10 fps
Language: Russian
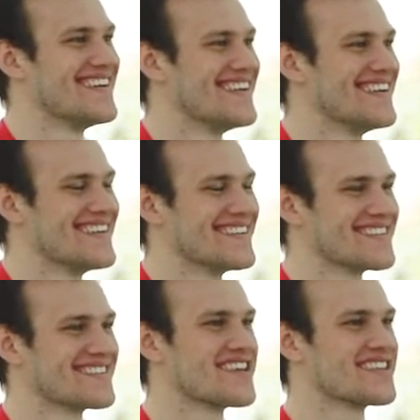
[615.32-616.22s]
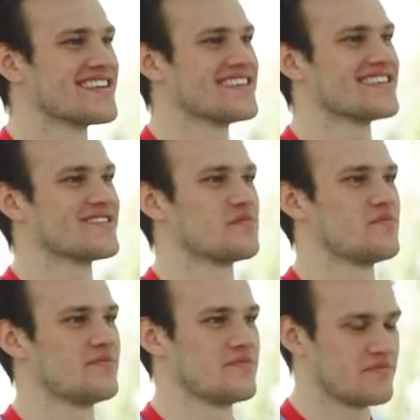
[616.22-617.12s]
олимпийский. Нет, конечно,
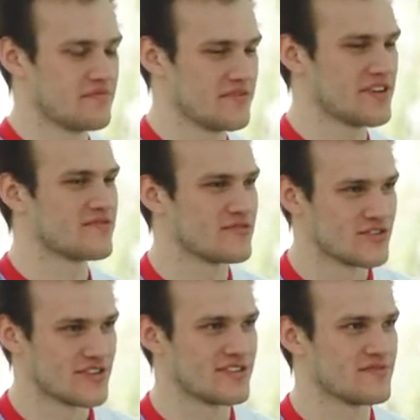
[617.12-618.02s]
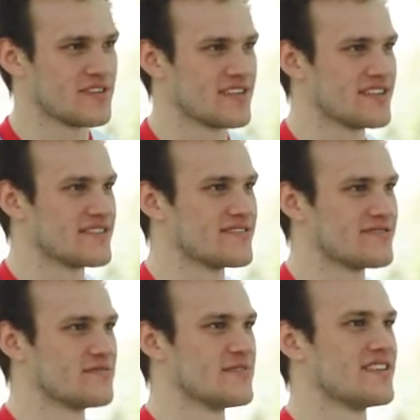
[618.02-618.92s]
в первую очередь у меня
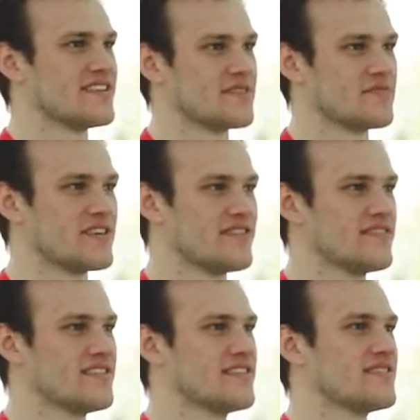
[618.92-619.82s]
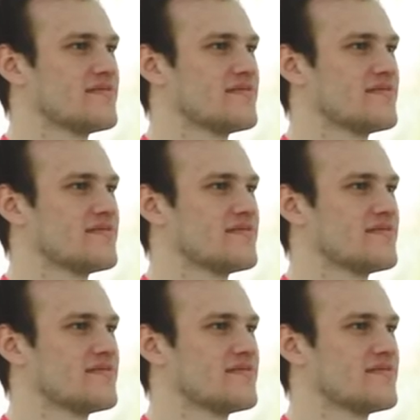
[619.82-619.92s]
на уме это плавание,